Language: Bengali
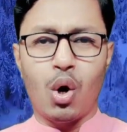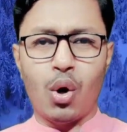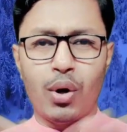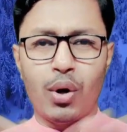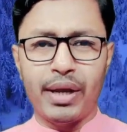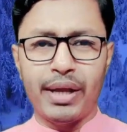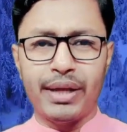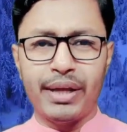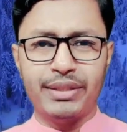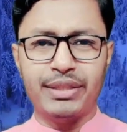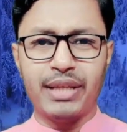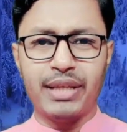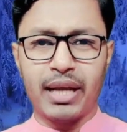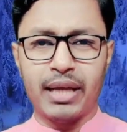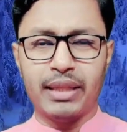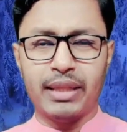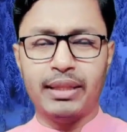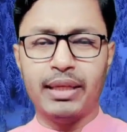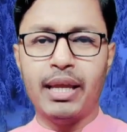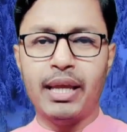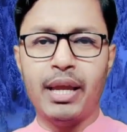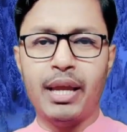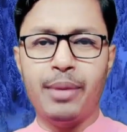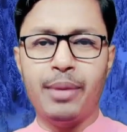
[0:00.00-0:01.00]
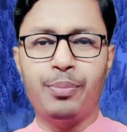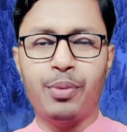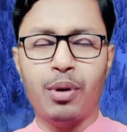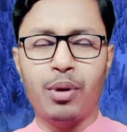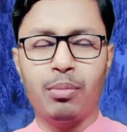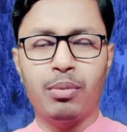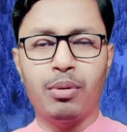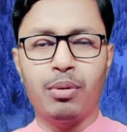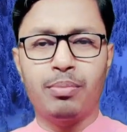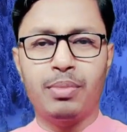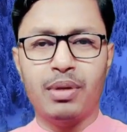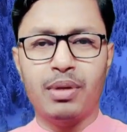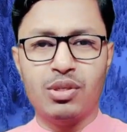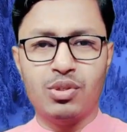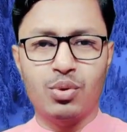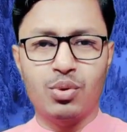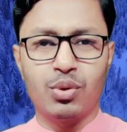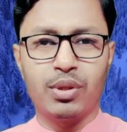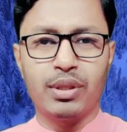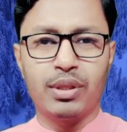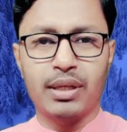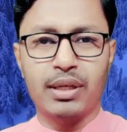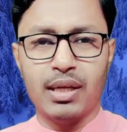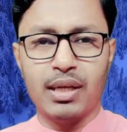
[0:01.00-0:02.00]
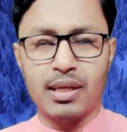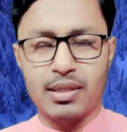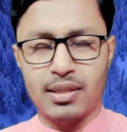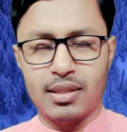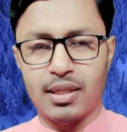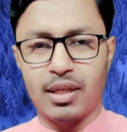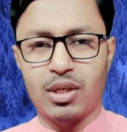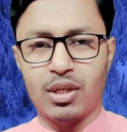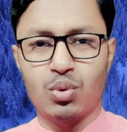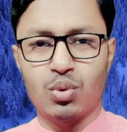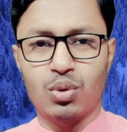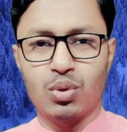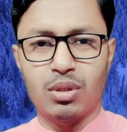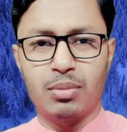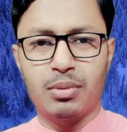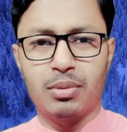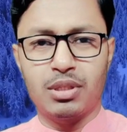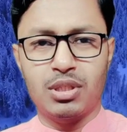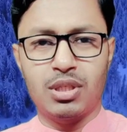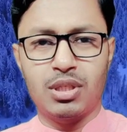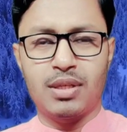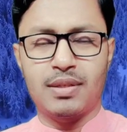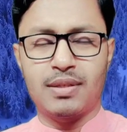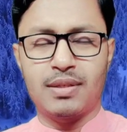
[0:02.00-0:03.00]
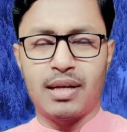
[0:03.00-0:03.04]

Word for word: অনেক জায়গাতে এই প্রবলেমটা স্টুডেন্টদের কাছ থেকে শুনতে পাচ্ছি